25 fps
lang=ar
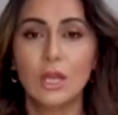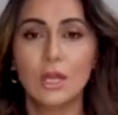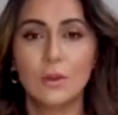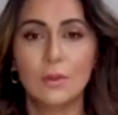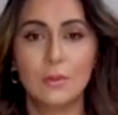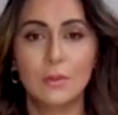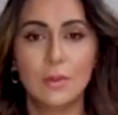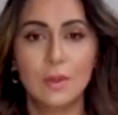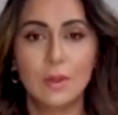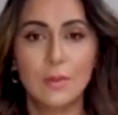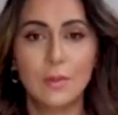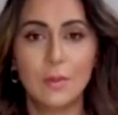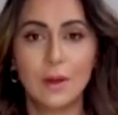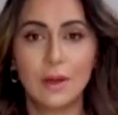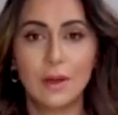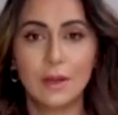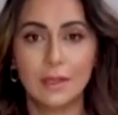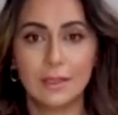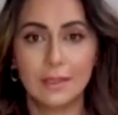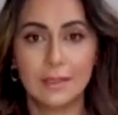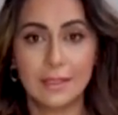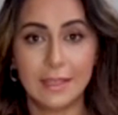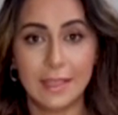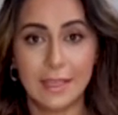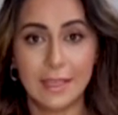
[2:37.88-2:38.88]
بالماء
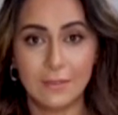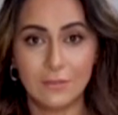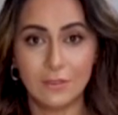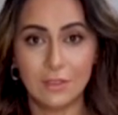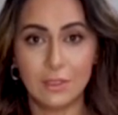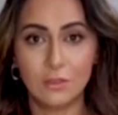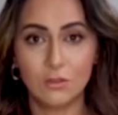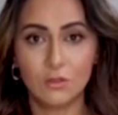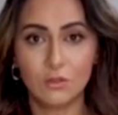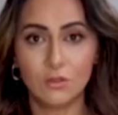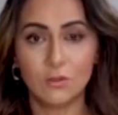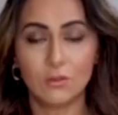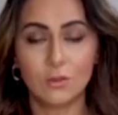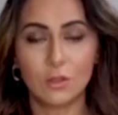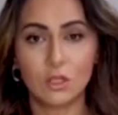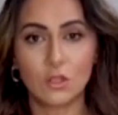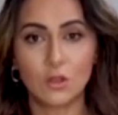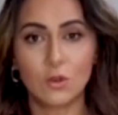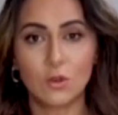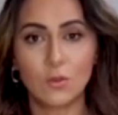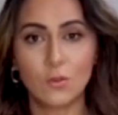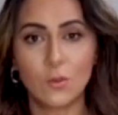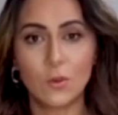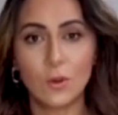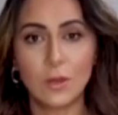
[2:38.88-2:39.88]
دافي ثم
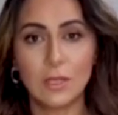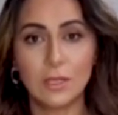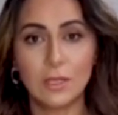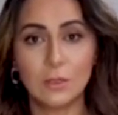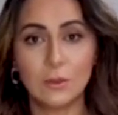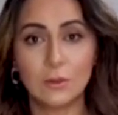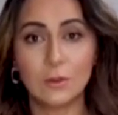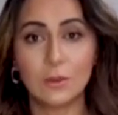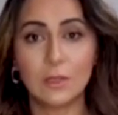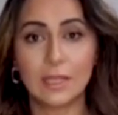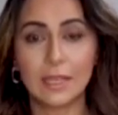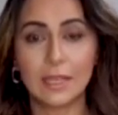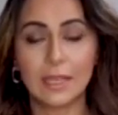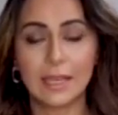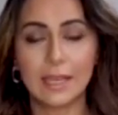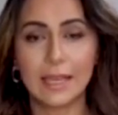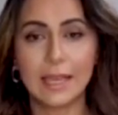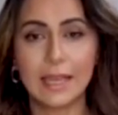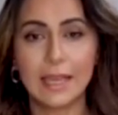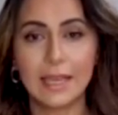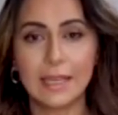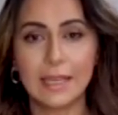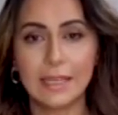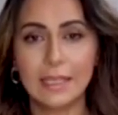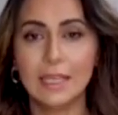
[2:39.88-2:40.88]
شامبوان اللي يكون
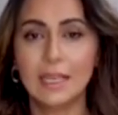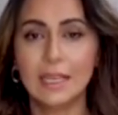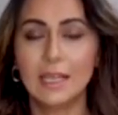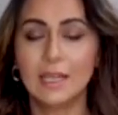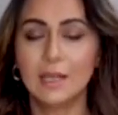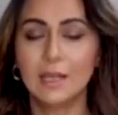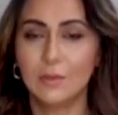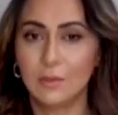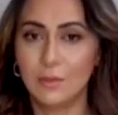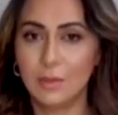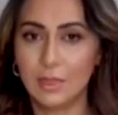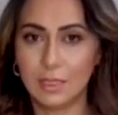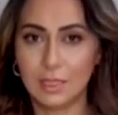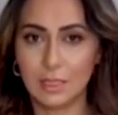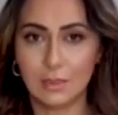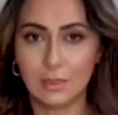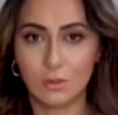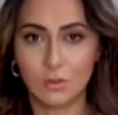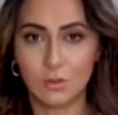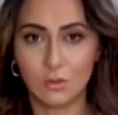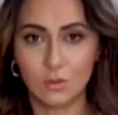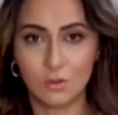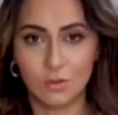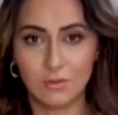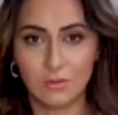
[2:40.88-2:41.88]
خالي من
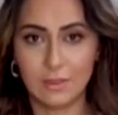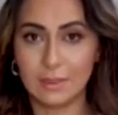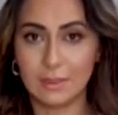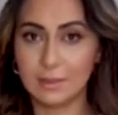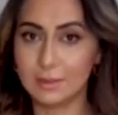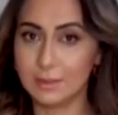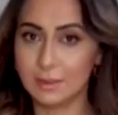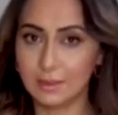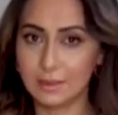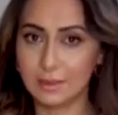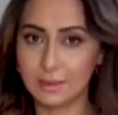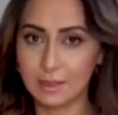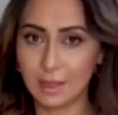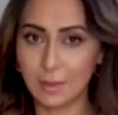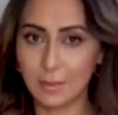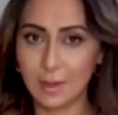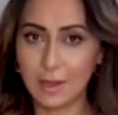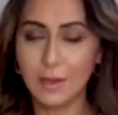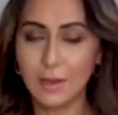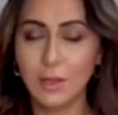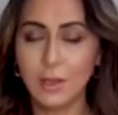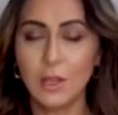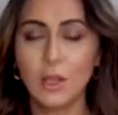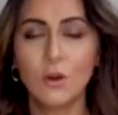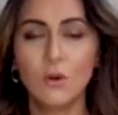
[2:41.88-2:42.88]
السلفات
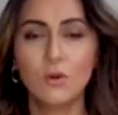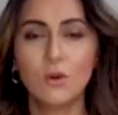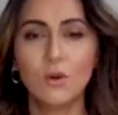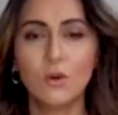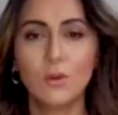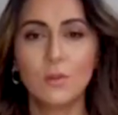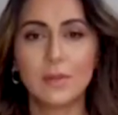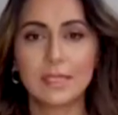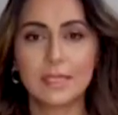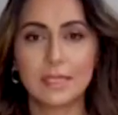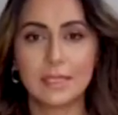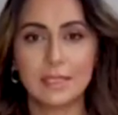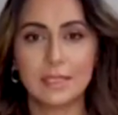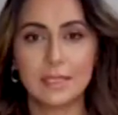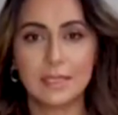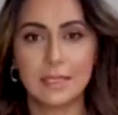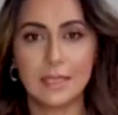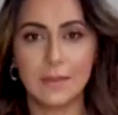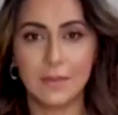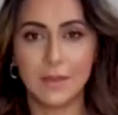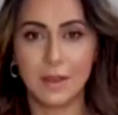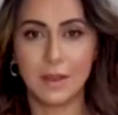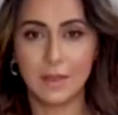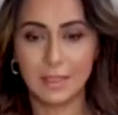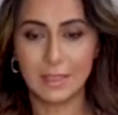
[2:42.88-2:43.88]
طبعا والماسك
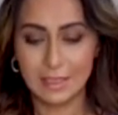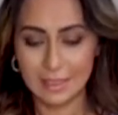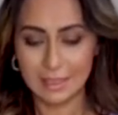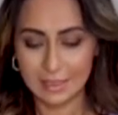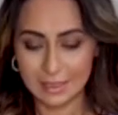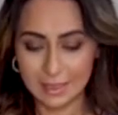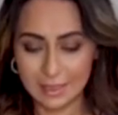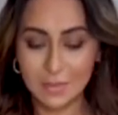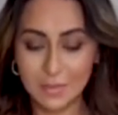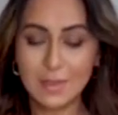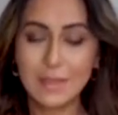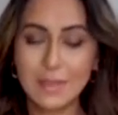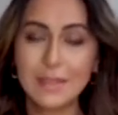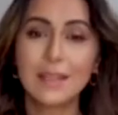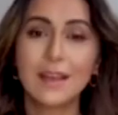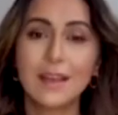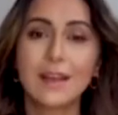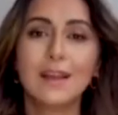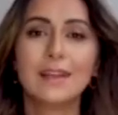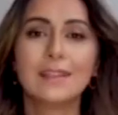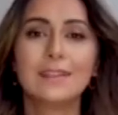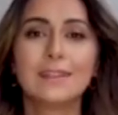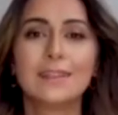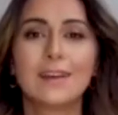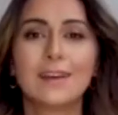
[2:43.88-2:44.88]
ديالنا نتمنى
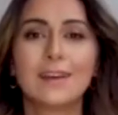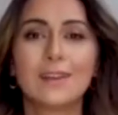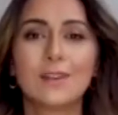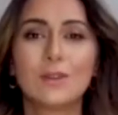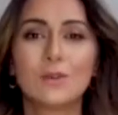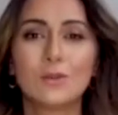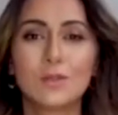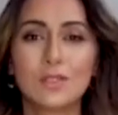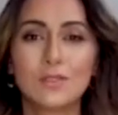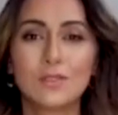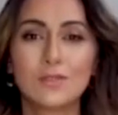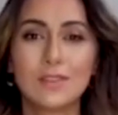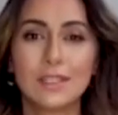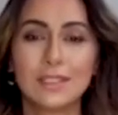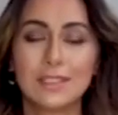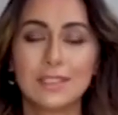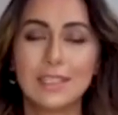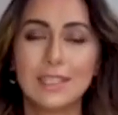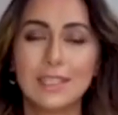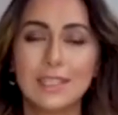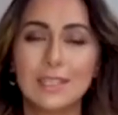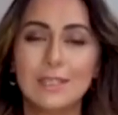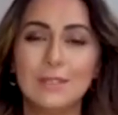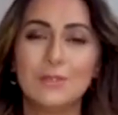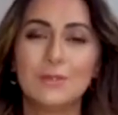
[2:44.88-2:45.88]
ان الوصفه
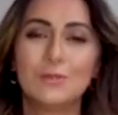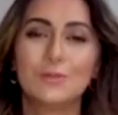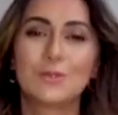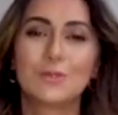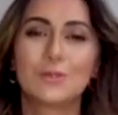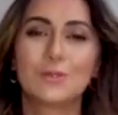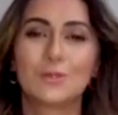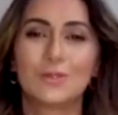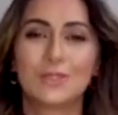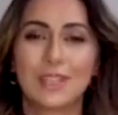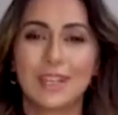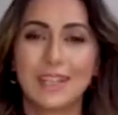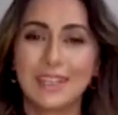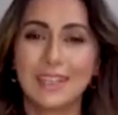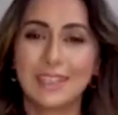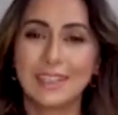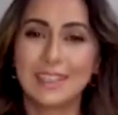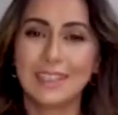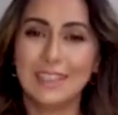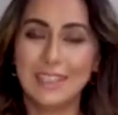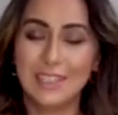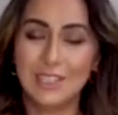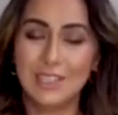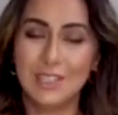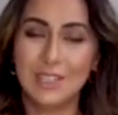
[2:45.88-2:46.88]
ديال اليوم تكون راقت
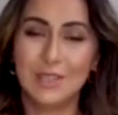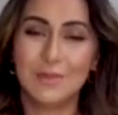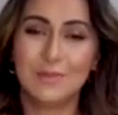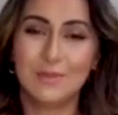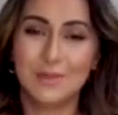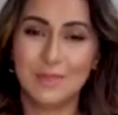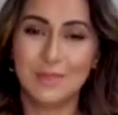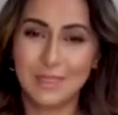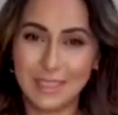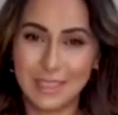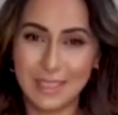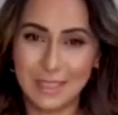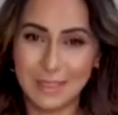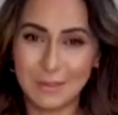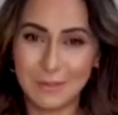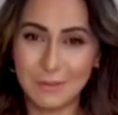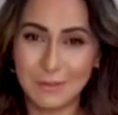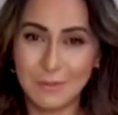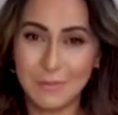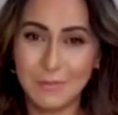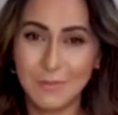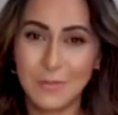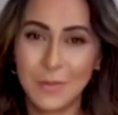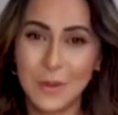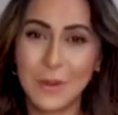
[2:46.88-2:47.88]
الاعجاب
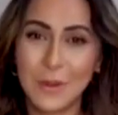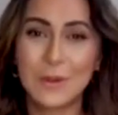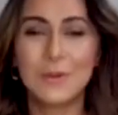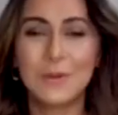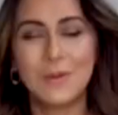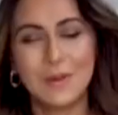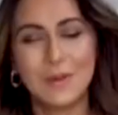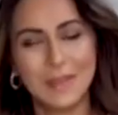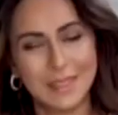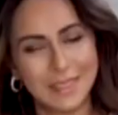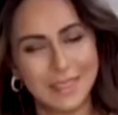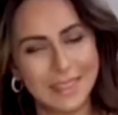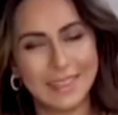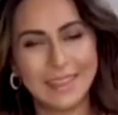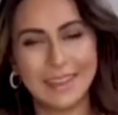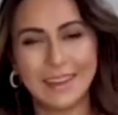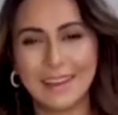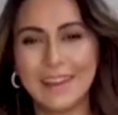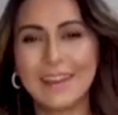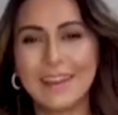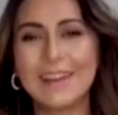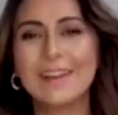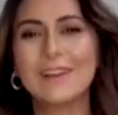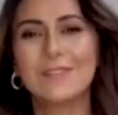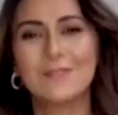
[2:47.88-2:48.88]
ديالكم والى
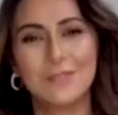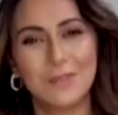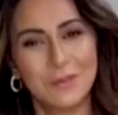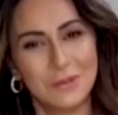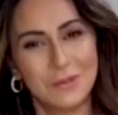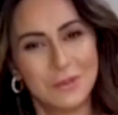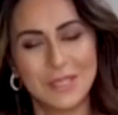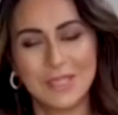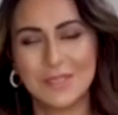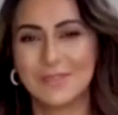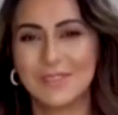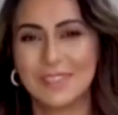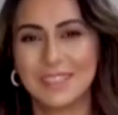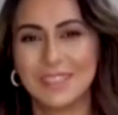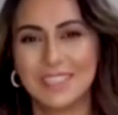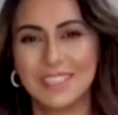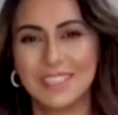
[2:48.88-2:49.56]
اللقاء في وصفات